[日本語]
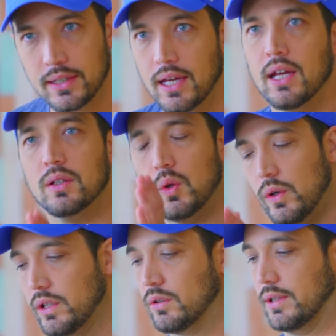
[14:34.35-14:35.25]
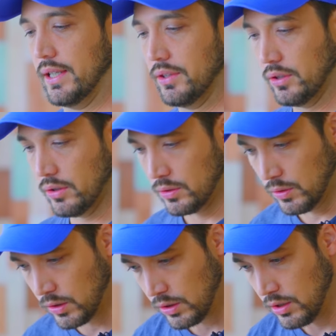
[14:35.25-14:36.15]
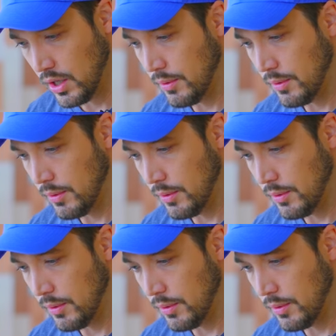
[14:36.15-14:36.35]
で、どういうことかっていうと、